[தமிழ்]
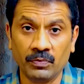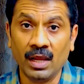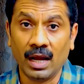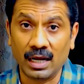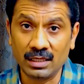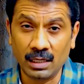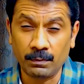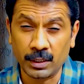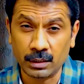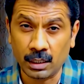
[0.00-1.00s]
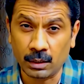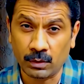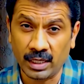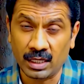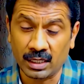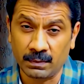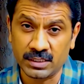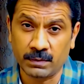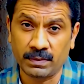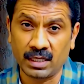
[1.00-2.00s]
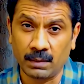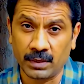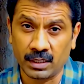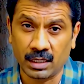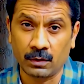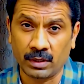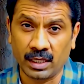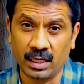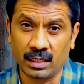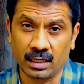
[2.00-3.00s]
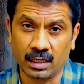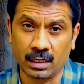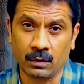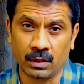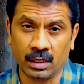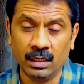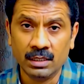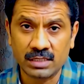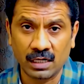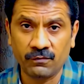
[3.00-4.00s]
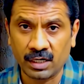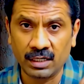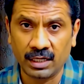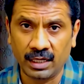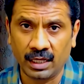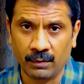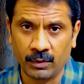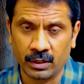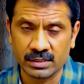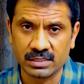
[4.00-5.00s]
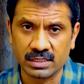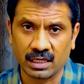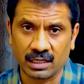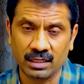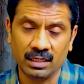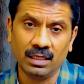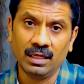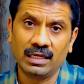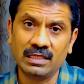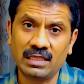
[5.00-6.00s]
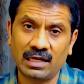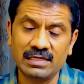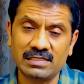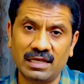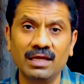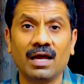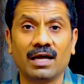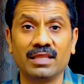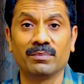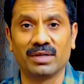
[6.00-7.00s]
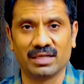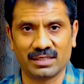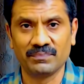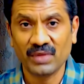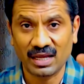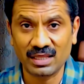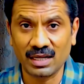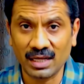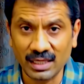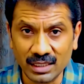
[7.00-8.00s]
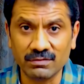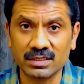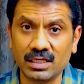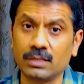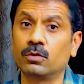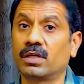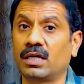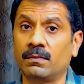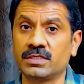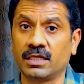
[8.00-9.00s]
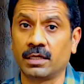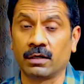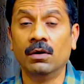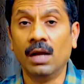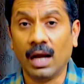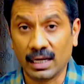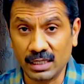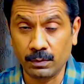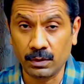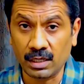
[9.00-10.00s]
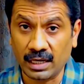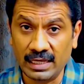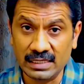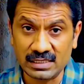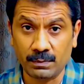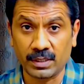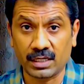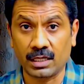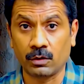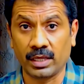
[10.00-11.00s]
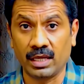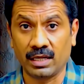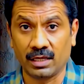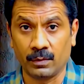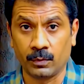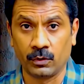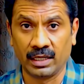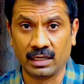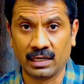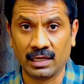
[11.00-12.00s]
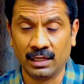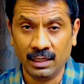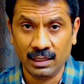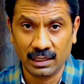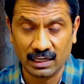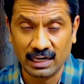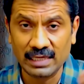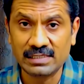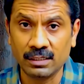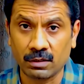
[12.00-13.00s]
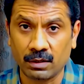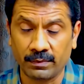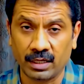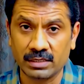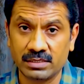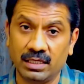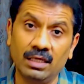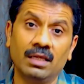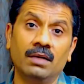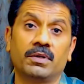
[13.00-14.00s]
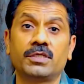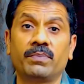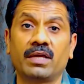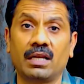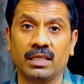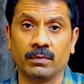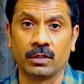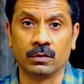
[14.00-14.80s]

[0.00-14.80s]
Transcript: அதில் பற்றாக்குறையாக இருக்க பச்சை பயிரில் பற்றாக்குறையாக இருக்கிற ஒரு சல்ஃபர் கண்டெய்னிங் அமினோ ஆசிட்ஸுங்கிறது இந்த ரைஸில் அதிகமாக இருக்குது அதனால் இது வந்து அது கூட காம்பன்சேட் ஆகும் அதே போல் ரைஸில் பற்றாக்குறையாக இருக்கிற ப்ரோட்டீனில் இருக்க லைசின்ற அமினோ ஆசிடு பச்சை பேரில் அதிகமாக இருக்கும்